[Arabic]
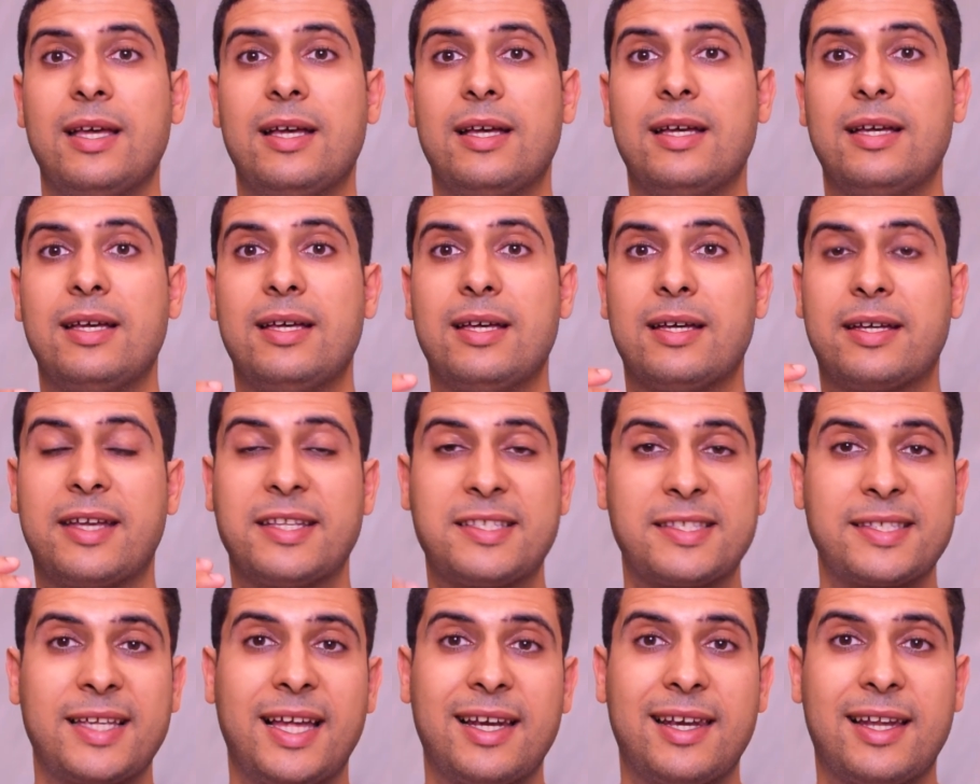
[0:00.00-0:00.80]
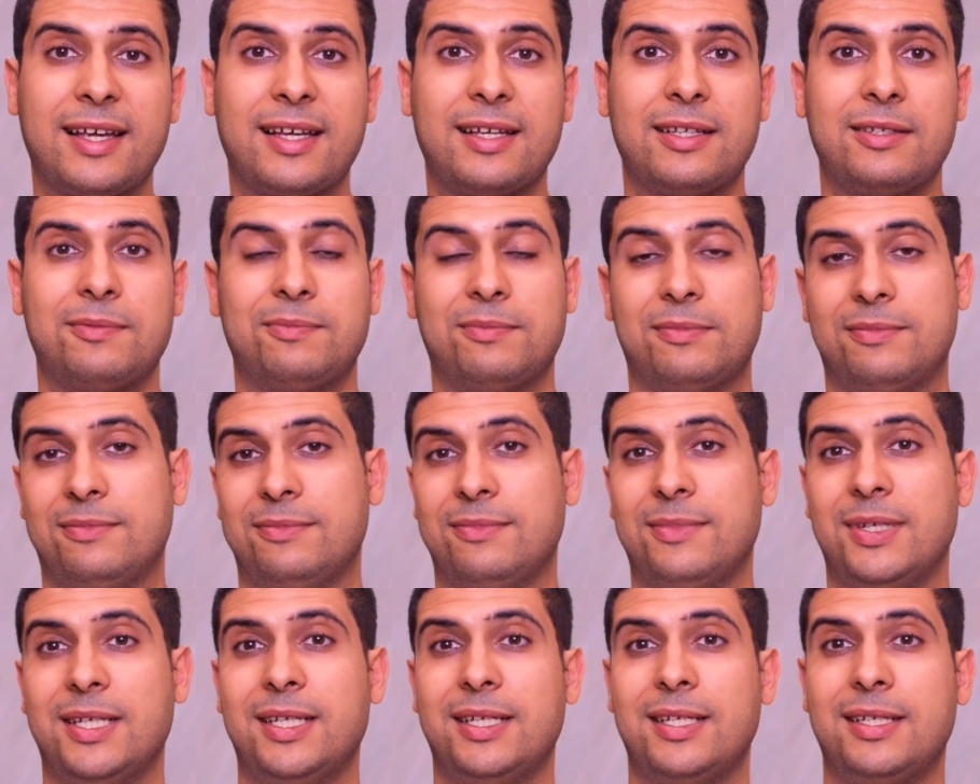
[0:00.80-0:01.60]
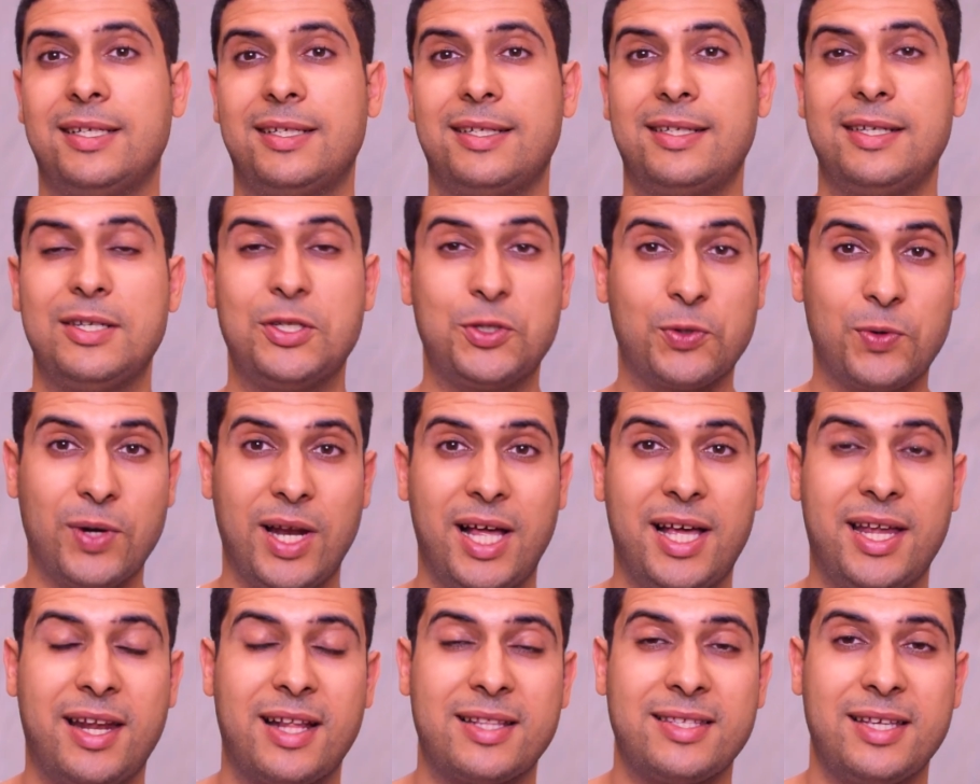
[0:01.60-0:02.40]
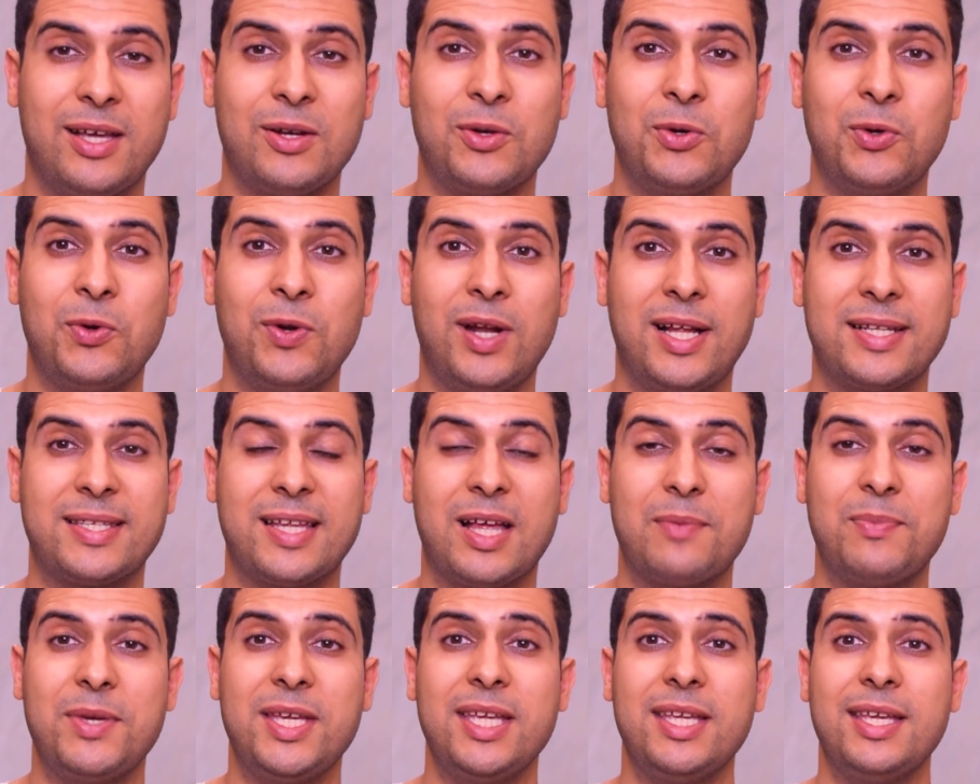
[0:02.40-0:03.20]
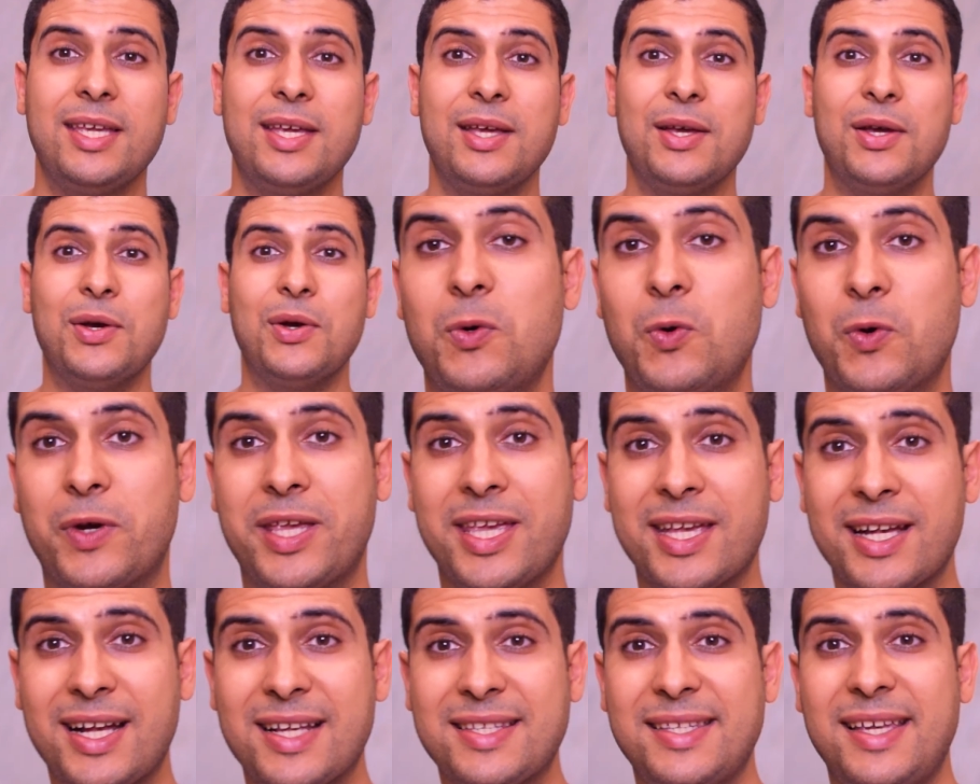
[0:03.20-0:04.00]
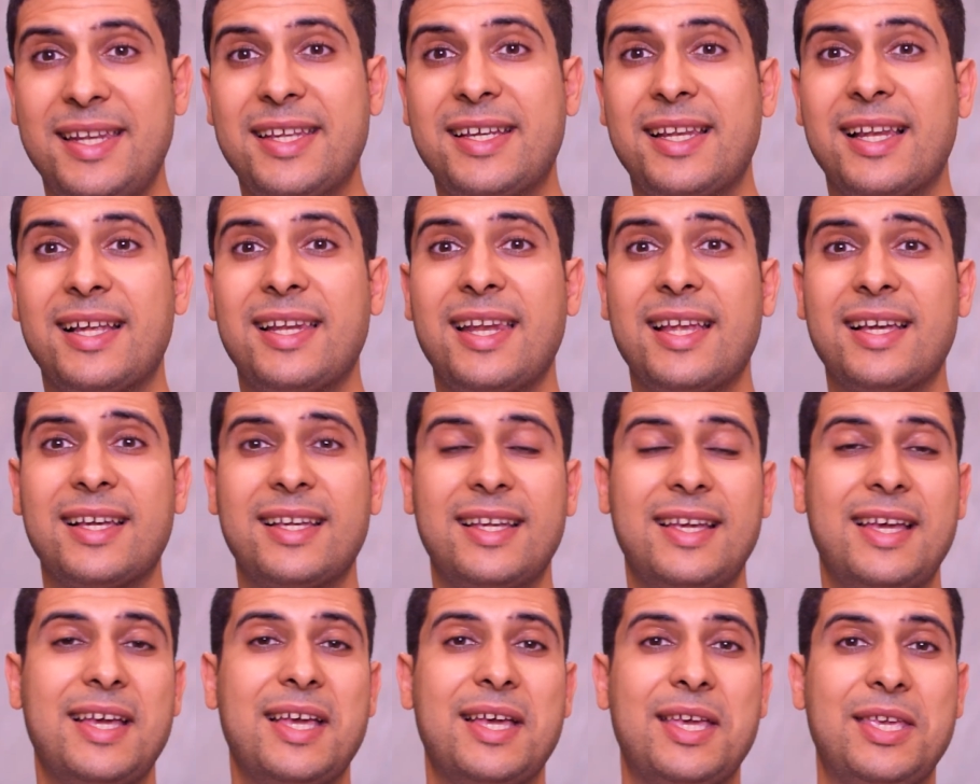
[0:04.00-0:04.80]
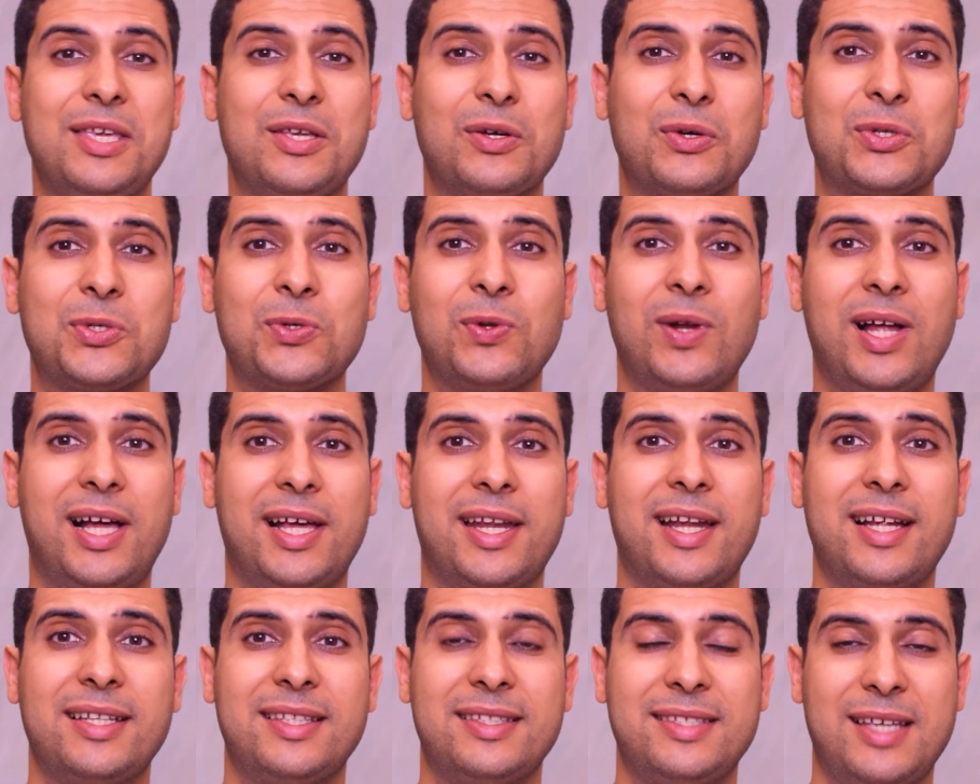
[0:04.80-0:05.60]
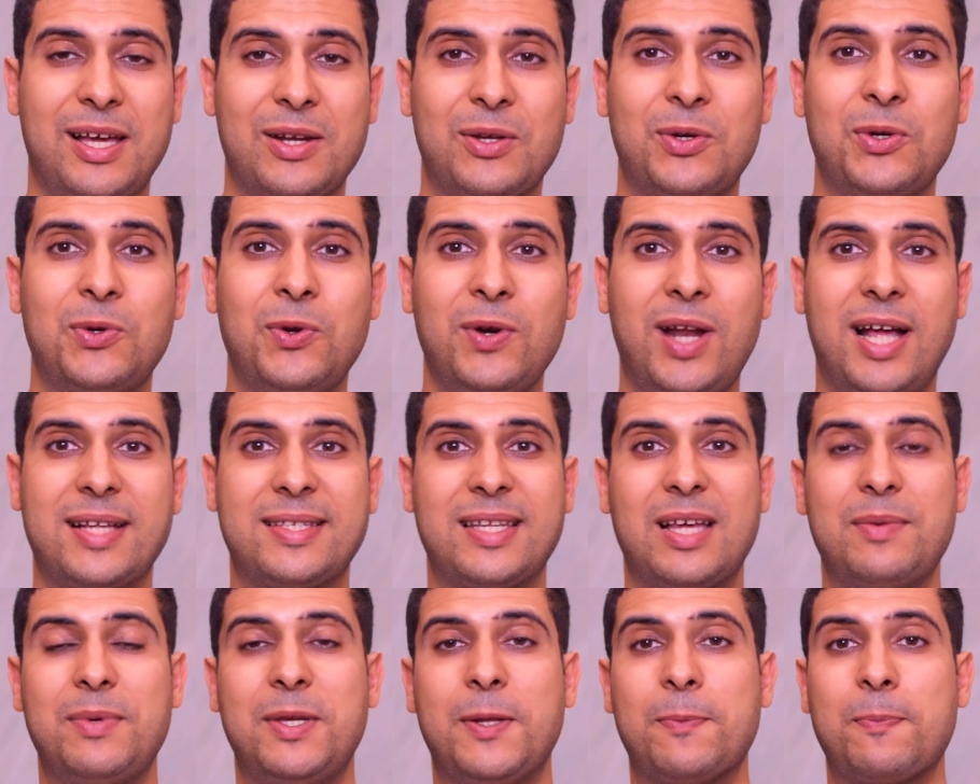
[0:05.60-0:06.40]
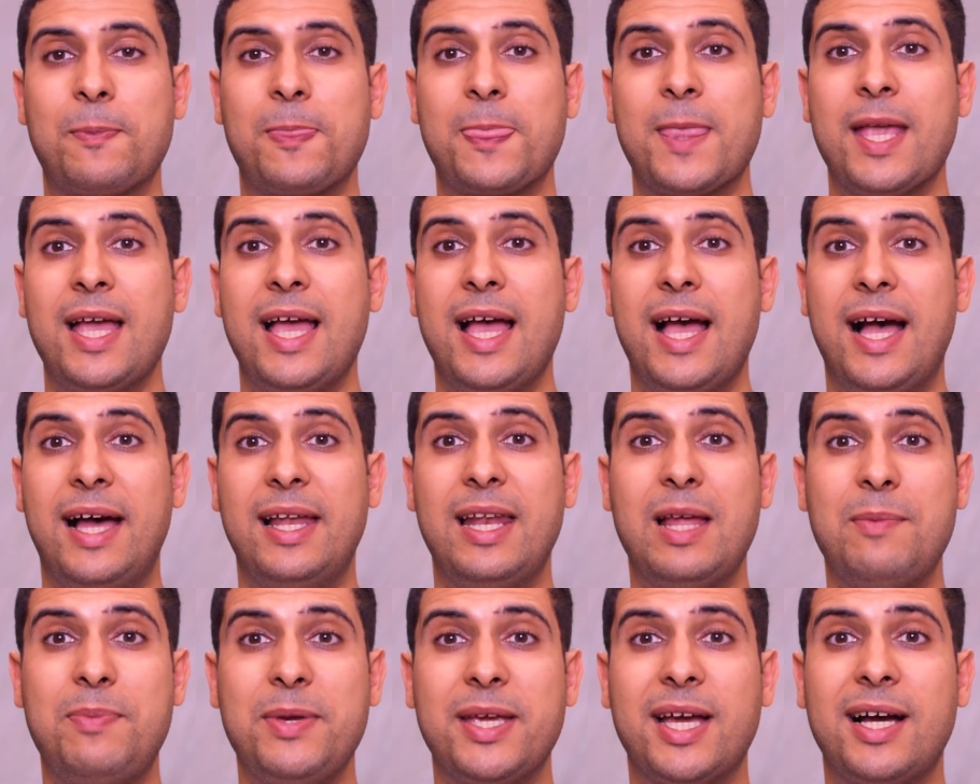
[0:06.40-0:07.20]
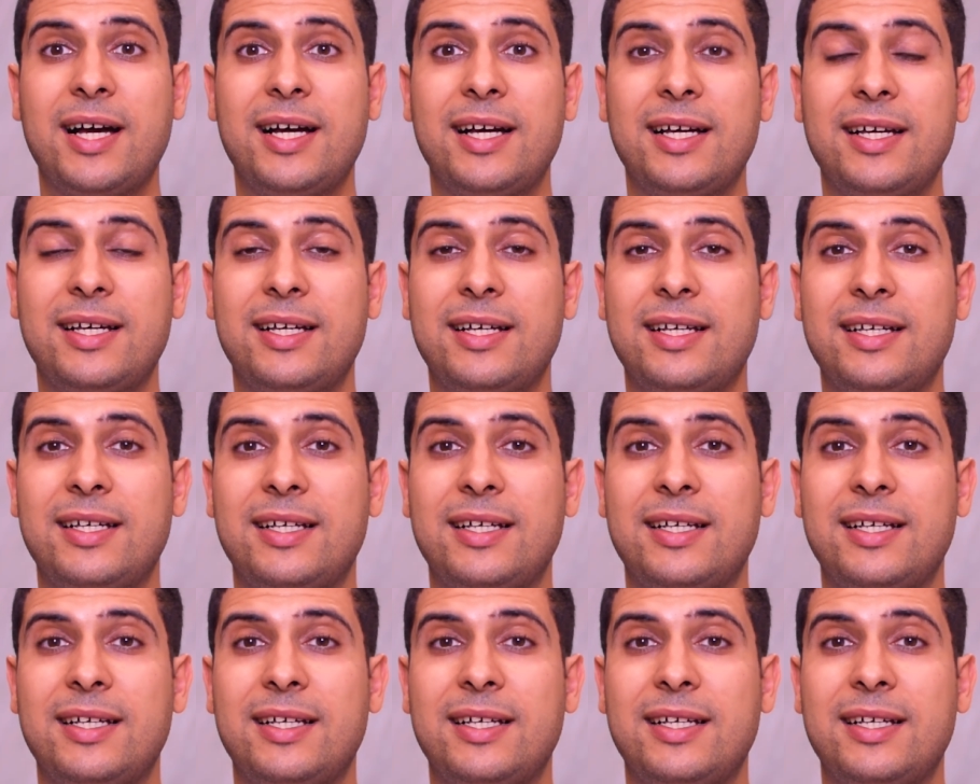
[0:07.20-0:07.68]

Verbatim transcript: آه، كي تتقلق آه، يجوك الاعراض تاع القولون العصبي وكي ينقص عليك القلق ينقصوا الاعراض تاع القولون العصبي على بها